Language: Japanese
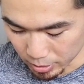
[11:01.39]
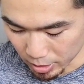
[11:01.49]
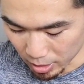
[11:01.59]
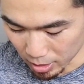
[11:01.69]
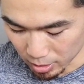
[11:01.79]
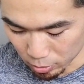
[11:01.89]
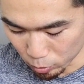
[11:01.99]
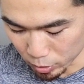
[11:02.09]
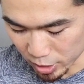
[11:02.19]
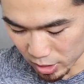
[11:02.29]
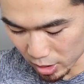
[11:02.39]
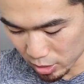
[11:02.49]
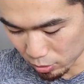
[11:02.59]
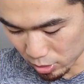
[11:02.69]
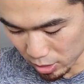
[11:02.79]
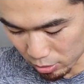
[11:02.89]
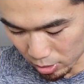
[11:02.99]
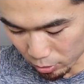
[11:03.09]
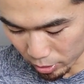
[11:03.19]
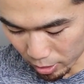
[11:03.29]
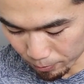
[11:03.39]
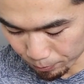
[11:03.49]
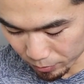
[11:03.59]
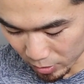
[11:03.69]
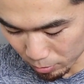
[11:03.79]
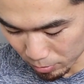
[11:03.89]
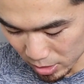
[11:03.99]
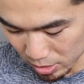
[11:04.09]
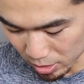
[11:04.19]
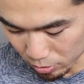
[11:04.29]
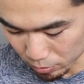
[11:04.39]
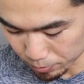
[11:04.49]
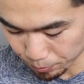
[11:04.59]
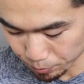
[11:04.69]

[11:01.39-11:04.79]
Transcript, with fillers: いやあんこ餅最強すぎるなこれうますぎる